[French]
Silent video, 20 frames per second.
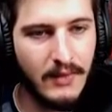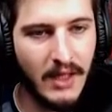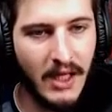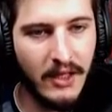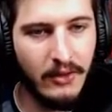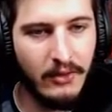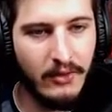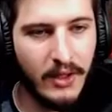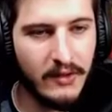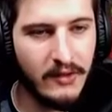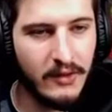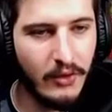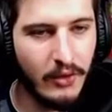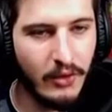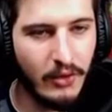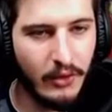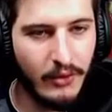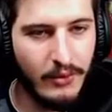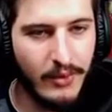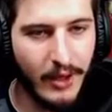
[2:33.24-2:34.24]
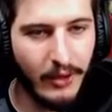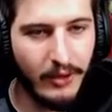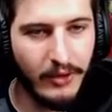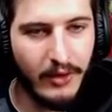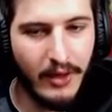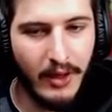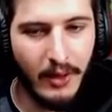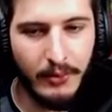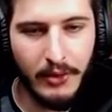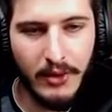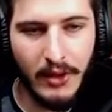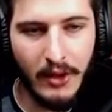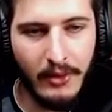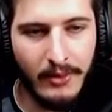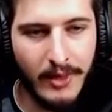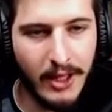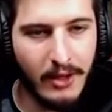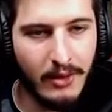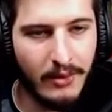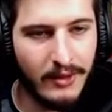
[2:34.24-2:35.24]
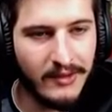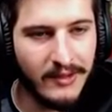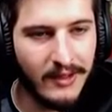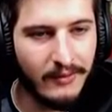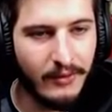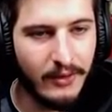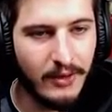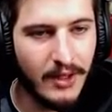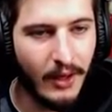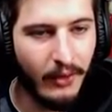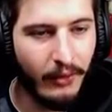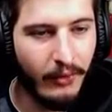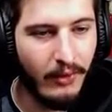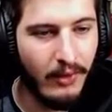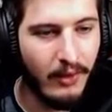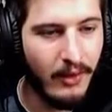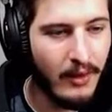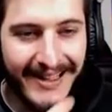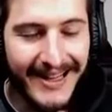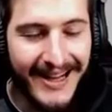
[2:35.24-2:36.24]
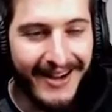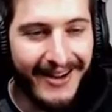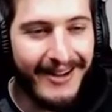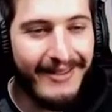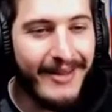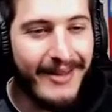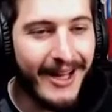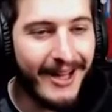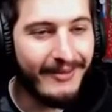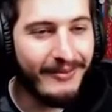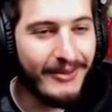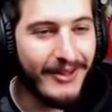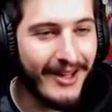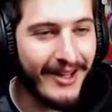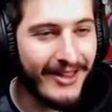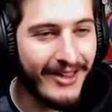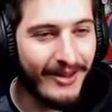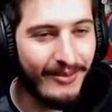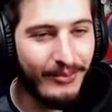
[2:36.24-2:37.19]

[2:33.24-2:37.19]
Et nous voici au jour numéro 2. Ah putain, le mec commence à devenir fou. Ah ouais, merde, putain, j'ai